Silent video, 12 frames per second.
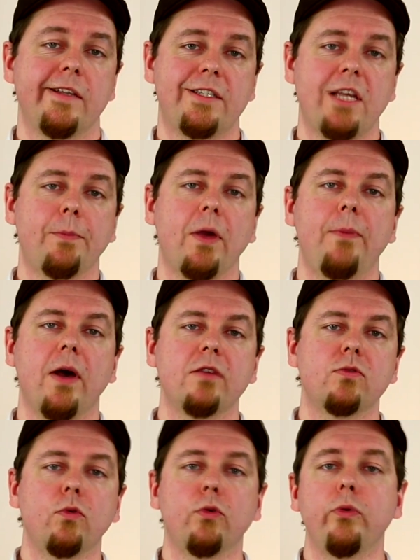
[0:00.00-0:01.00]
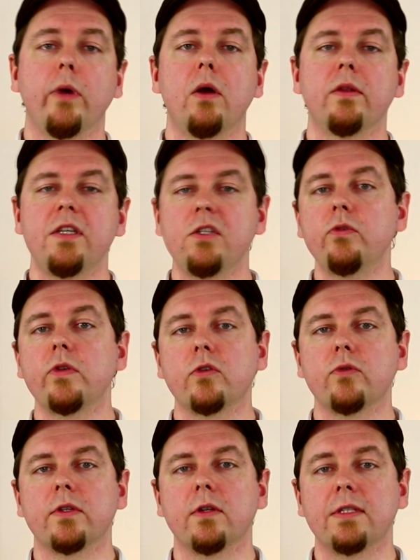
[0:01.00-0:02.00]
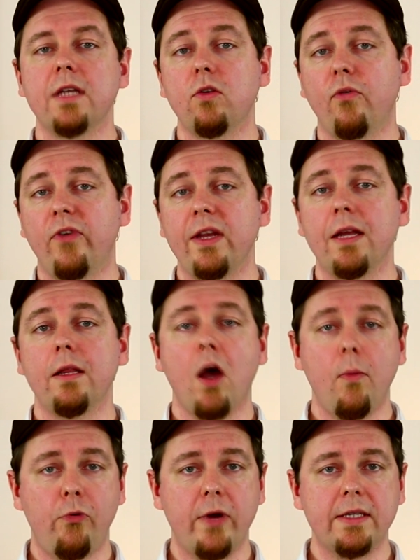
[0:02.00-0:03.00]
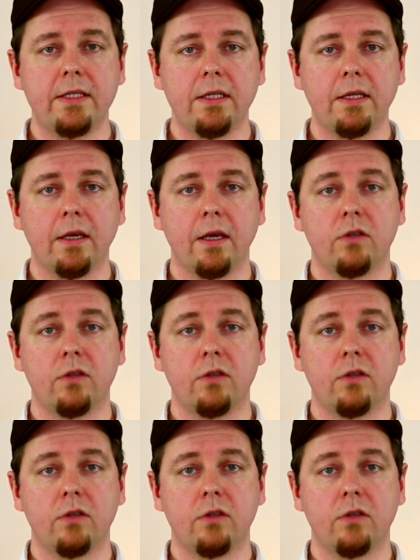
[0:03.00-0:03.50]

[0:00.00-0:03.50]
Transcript: Cette préparation conduira en 1867 au Fenian Uprising,